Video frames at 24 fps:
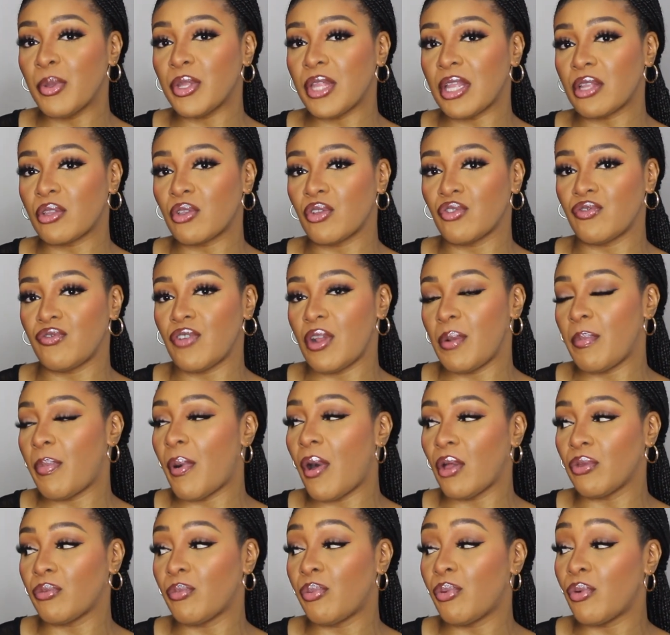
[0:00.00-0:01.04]
peut-être que je vais le
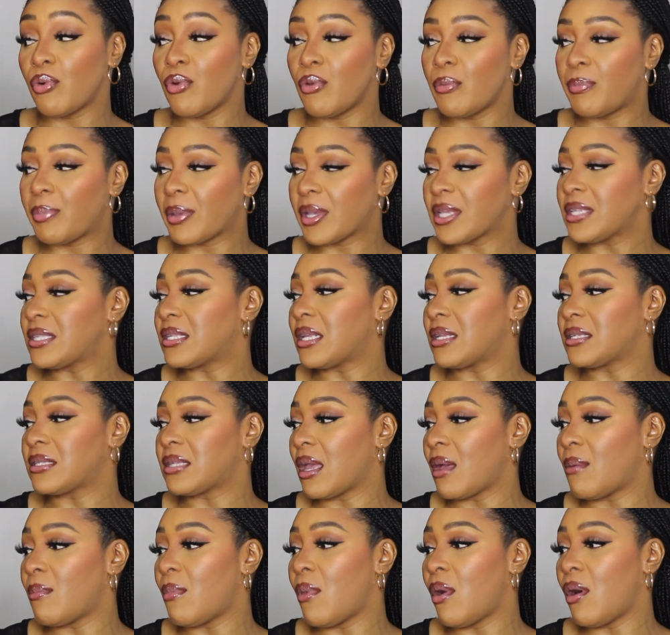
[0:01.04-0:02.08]
prendre pour le prix.
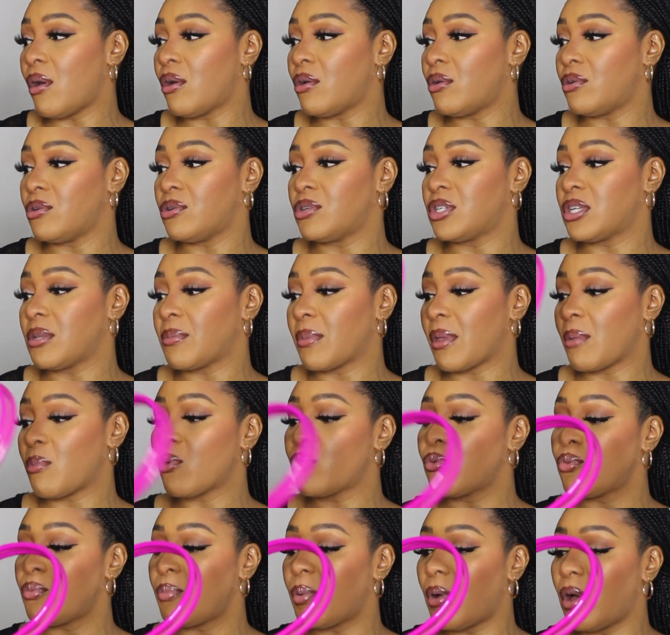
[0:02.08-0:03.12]
Sincèrement, euh, j'aimerais
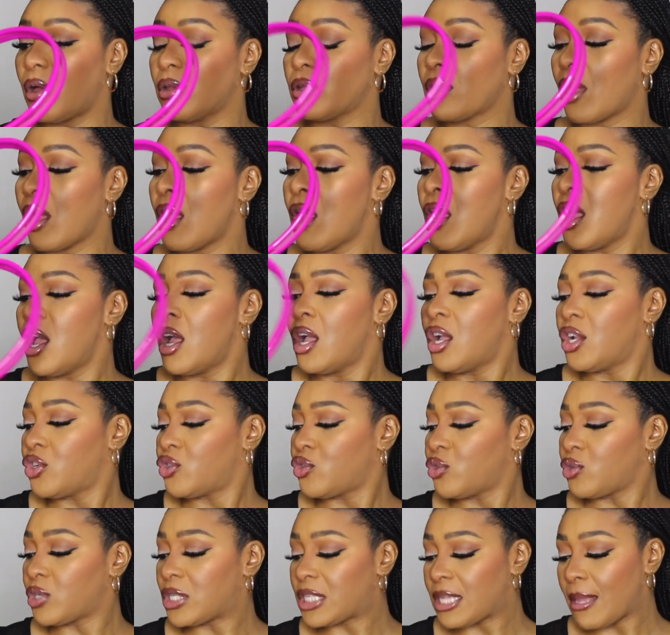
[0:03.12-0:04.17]
beaucoup le prendre.
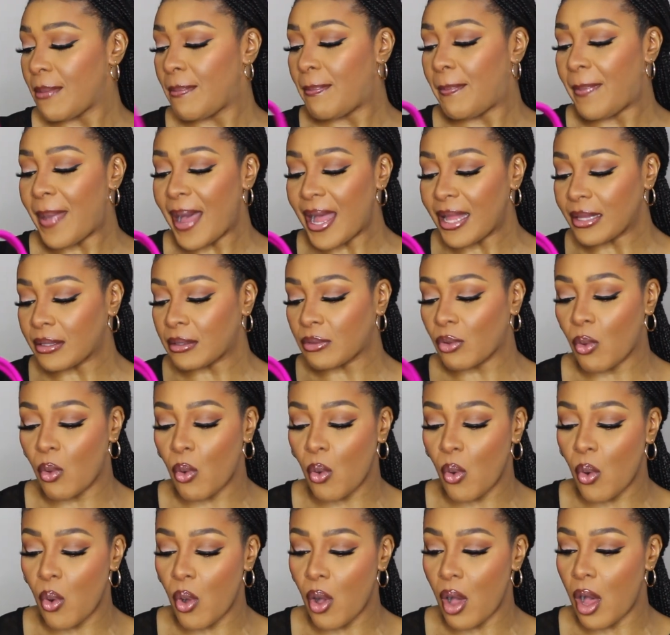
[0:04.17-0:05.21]
Je ne sais pas
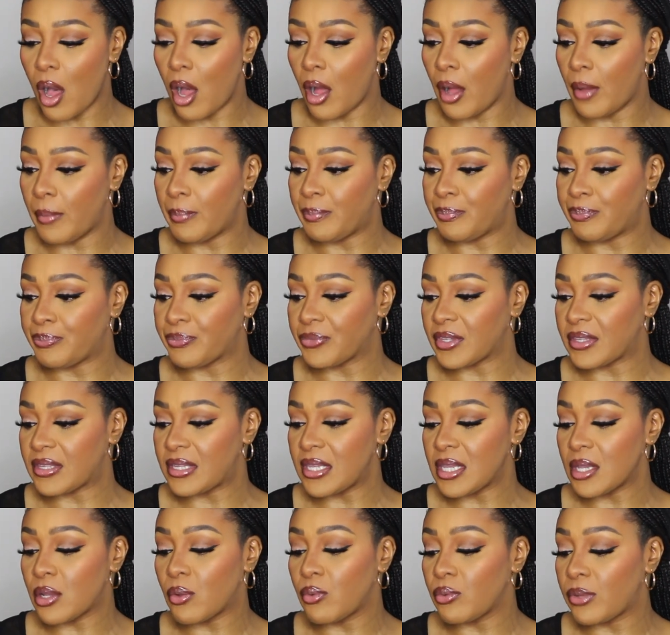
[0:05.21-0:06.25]
trop si euh,
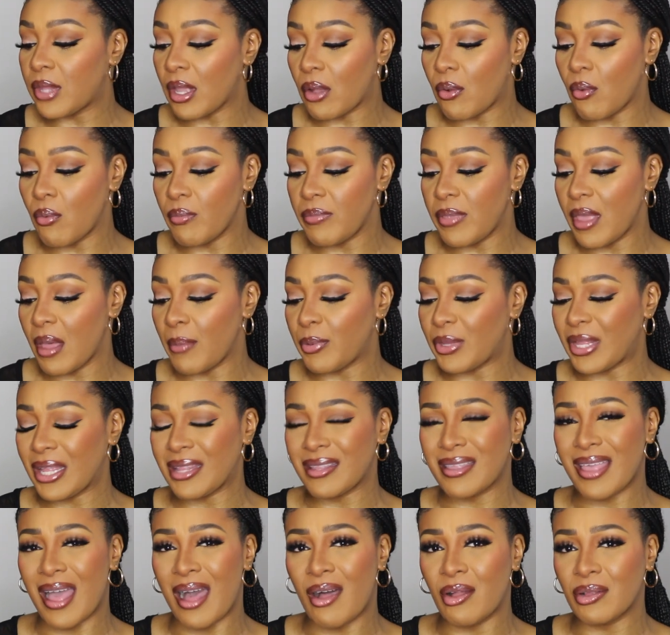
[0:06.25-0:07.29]
s'il coûtait combien,
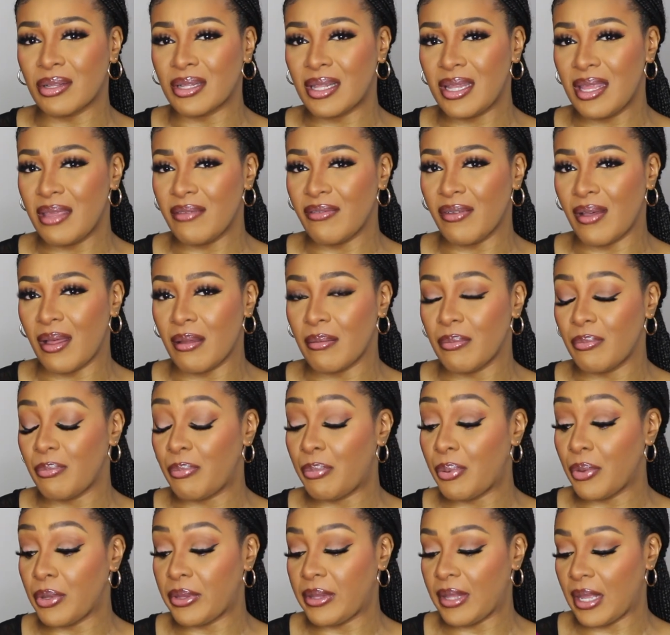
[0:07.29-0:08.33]
peut-être 40 livres,
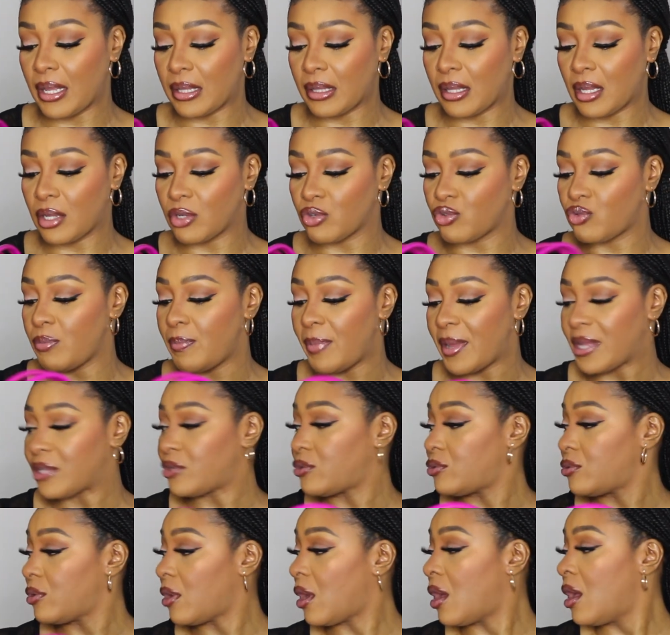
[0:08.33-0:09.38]
peut-être, je hein, je suis pas
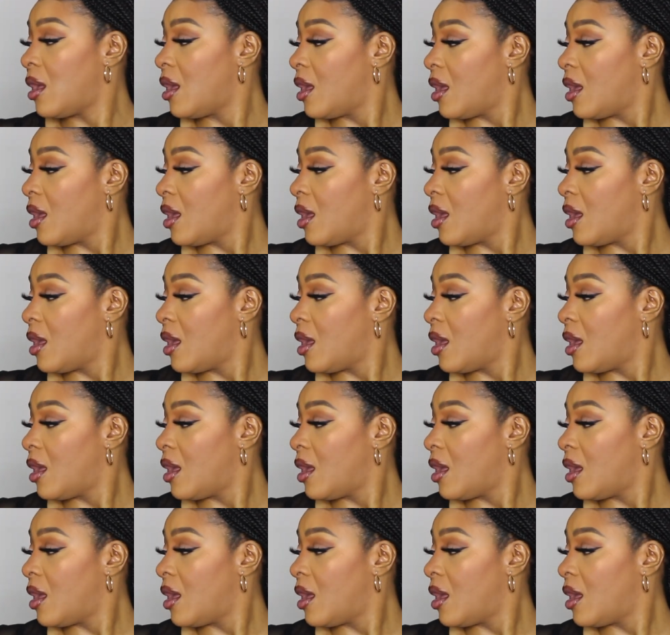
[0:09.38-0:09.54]
sûre.